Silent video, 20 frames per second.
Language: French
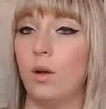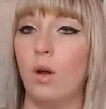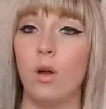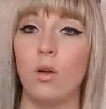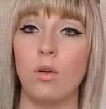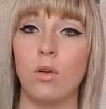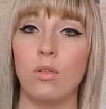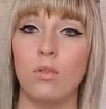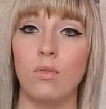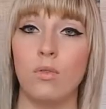
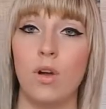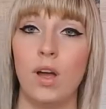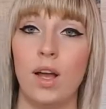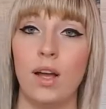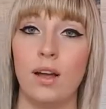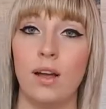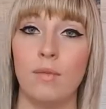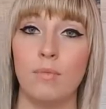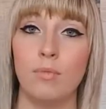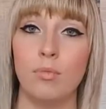encore une
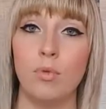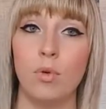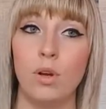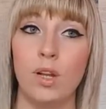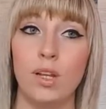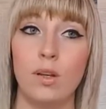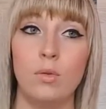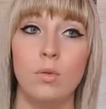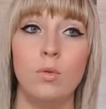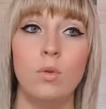fois pour
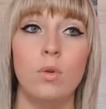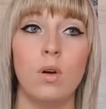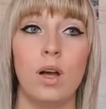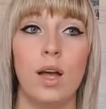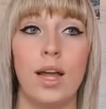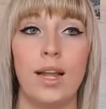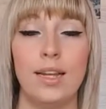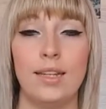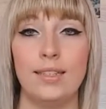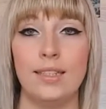les cours
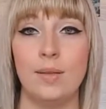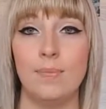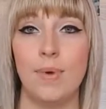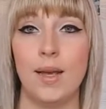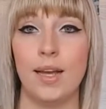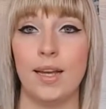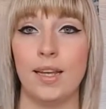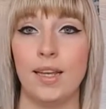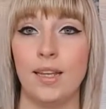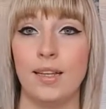à les
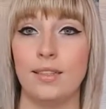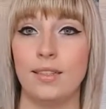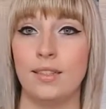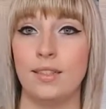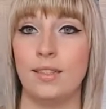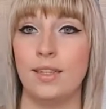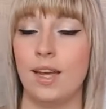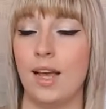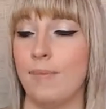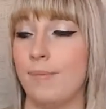séparer
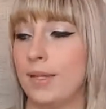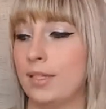etc